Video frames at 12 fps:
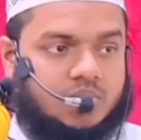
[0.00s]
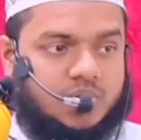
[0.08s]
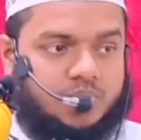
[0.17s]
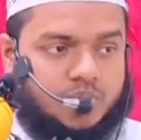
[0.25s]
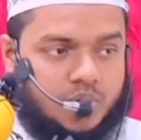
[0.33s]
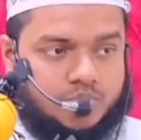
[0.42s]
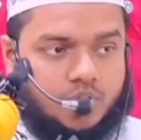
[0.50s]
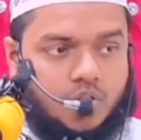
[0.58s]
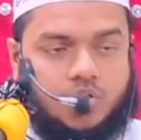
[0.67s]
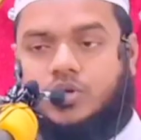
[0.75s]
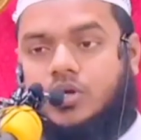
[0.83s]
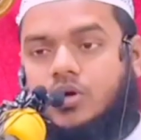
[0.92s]
বিপ্লব
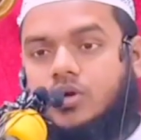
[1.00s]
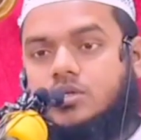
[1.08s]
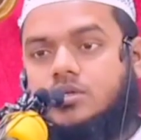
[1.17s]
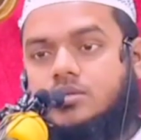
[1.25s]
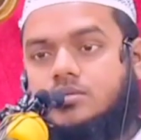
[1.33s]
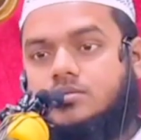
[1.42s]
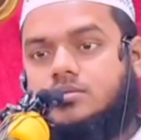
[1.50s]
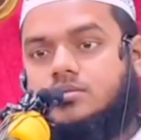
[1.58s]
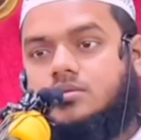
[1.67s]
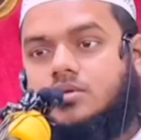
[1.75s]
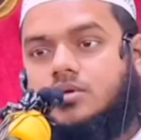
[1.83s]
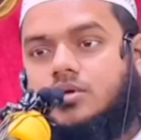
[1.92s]
তখনই হয়
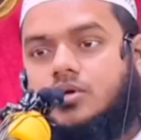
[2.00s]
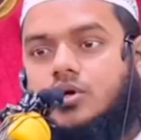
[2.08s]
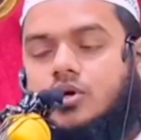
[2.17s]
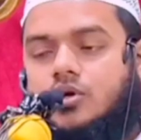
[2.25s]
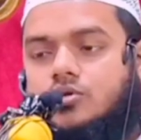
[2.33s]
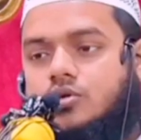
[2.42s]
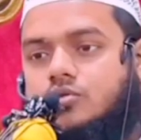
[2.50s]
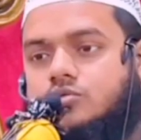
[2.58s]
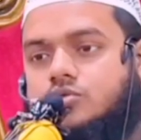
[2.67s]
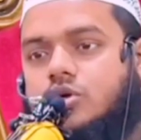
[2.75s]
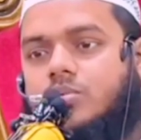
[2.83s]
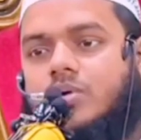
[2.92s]
যখন
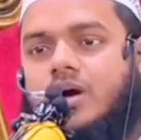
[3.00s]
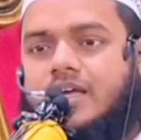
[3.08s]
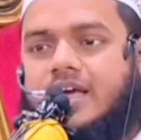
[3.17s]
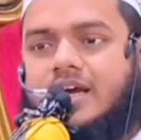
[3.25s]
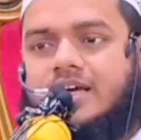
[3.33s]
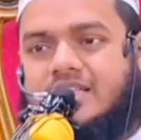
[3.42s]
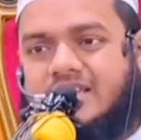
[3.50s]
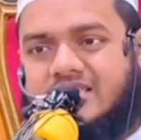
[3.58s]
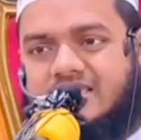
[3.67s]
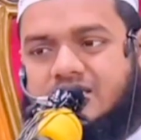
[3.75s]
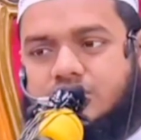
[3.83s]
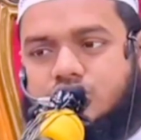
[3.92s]
সবাই এক
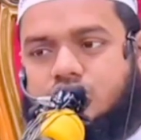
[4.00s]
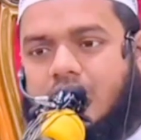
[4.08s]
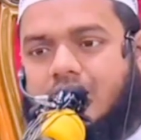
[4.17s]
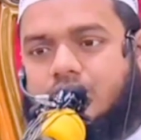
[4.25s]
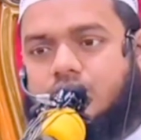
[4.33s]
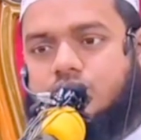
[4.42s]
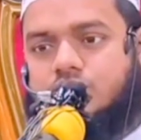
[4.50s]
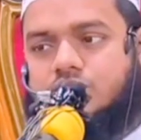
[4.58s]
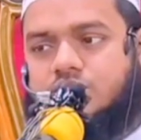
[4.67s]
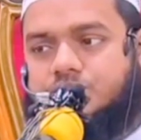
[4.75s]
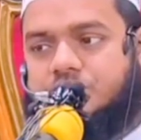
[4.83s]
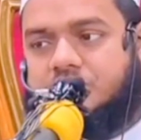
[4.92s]
নির্দিষ্ট
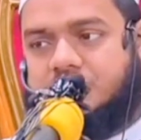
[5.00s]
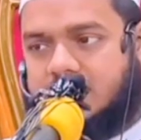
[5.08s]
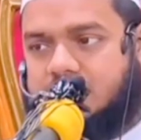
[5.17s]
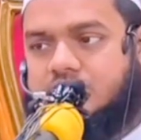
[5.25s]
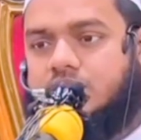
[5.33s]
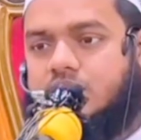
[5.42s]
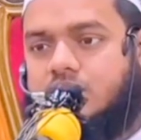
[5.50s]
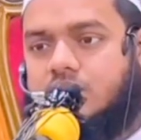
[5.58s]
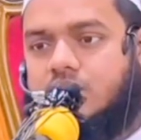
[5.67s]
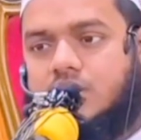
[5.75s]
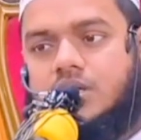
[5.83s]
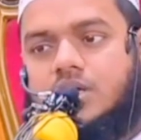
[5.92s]
আদর্শে বিশ্বাসী
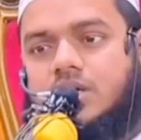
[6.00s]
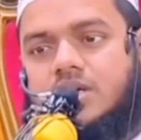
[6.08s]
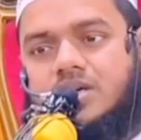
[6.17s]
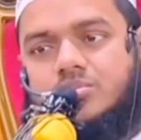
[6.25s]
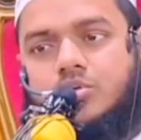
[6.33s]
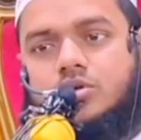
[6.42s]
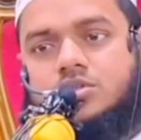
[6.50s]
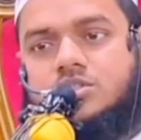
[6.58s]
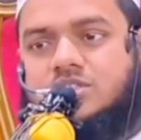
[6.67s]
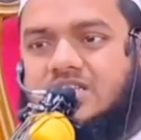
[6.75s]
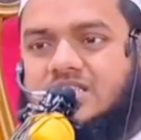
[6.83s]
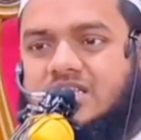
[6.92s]
এবং
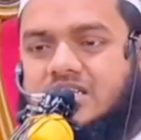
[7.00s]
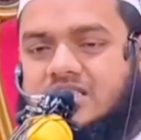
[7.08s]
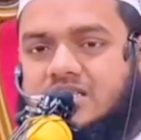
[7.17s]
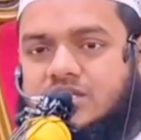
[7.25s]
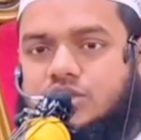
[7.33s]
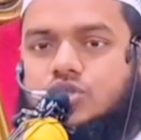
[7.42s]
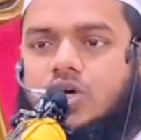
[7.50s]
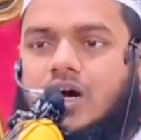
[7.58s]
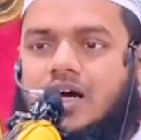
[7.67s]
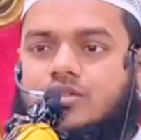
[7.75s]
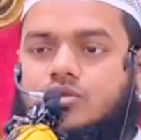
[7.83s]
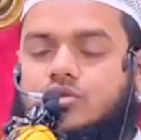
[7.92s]
সেই নির্দিষ্ট
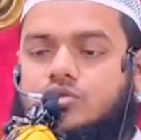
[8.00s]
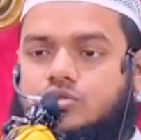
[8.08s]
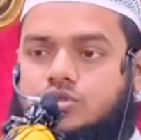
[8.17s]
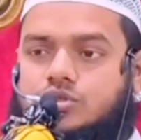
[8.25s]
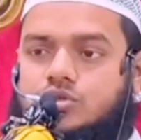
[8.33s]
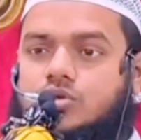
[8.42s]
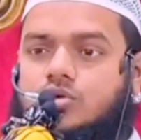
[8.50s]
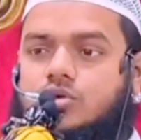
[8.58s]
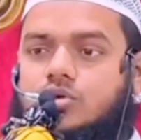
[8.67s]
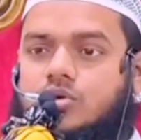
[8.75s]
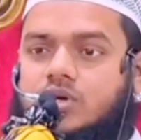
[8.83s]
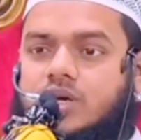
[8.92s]

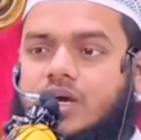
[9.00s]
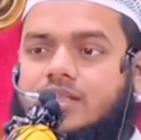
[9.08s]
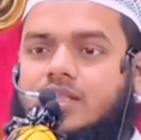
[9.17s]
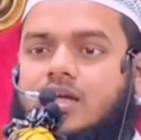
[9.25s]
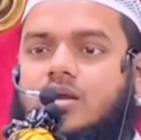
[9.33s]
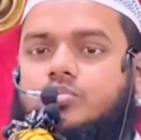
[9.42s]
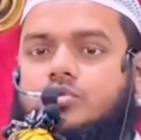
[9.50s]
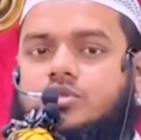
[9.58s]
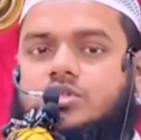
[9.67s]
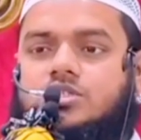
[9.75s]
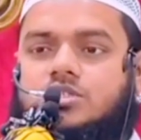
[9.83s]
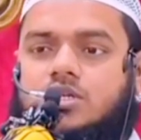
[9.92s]
আদর্শকে তারা
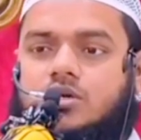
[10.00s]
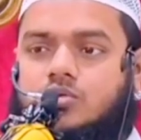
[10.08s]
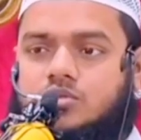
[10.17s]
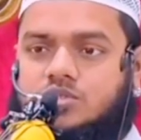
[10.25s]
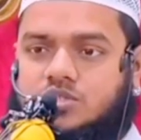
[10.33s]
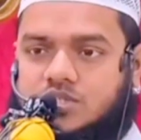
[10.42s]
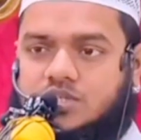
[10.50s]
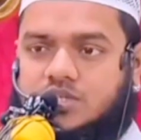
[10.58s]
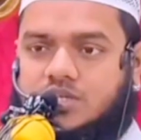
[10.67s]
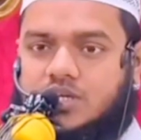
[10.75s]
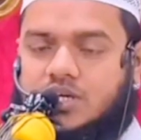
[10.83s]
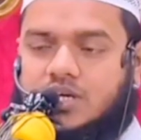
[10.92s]
প্রতিষ্ঠা করছে
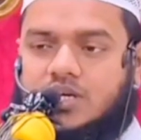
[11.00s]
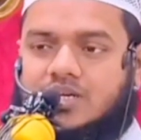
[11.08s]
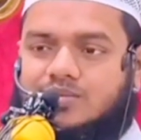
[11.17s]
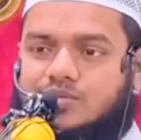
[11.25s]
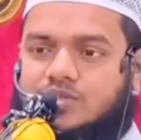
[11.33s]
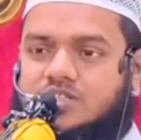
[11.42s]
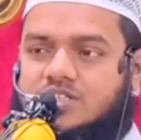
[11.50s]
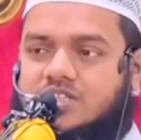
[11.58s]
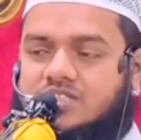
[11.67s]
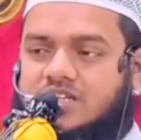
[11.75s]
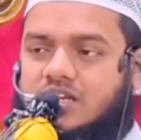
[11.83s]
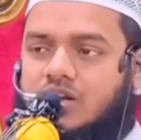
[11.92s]
এবং
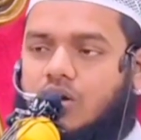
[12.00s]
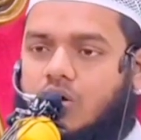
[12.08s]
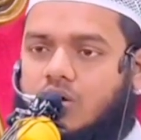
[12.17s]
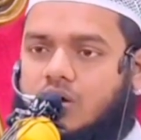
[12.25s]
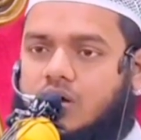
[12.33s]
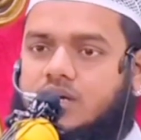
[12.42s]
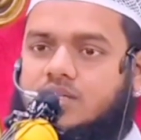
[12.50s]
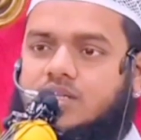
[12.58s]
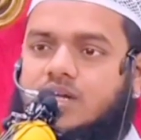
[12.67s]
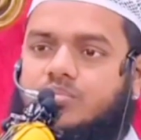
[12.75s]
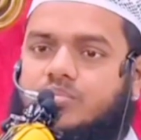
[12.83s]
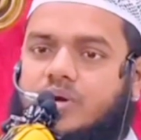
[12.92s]
সেটির লক্ষ্যে
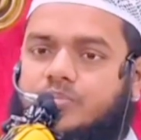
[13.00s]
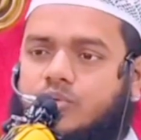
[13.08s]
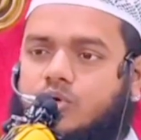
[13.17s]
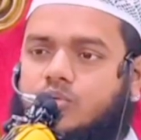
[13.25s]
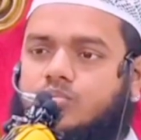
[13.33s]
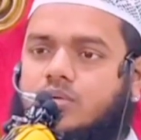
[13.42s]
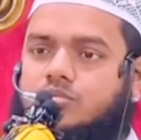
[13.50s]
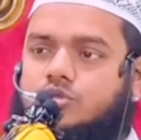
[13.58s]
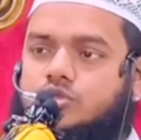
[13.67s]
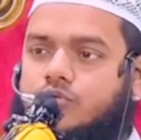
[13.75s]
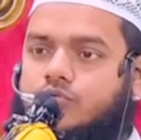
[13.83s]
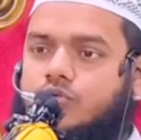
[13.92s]
তারা ব্যাপকভাবে
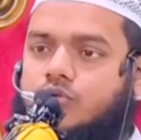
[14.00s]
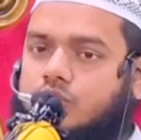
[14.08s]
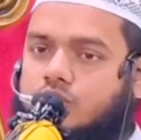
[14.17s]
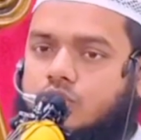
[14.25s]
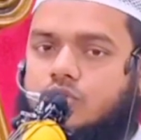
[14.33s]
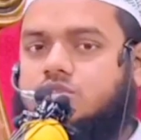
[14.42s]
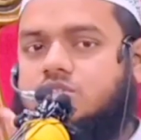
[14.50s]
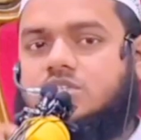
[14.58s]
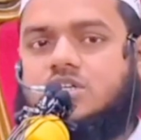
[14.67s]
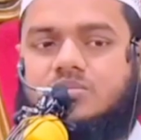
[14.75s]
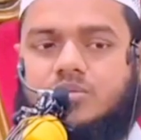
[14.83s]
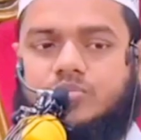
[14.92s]
সফল তখন
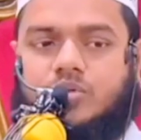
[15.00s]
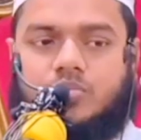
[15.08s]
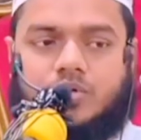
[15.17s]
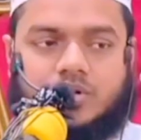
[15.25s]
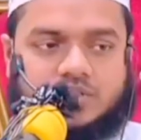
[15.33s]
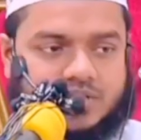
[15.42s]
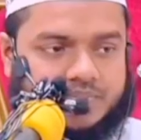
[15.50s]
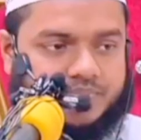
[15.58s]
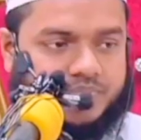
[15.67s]
সেটিকে বিপ্লব বলা যায়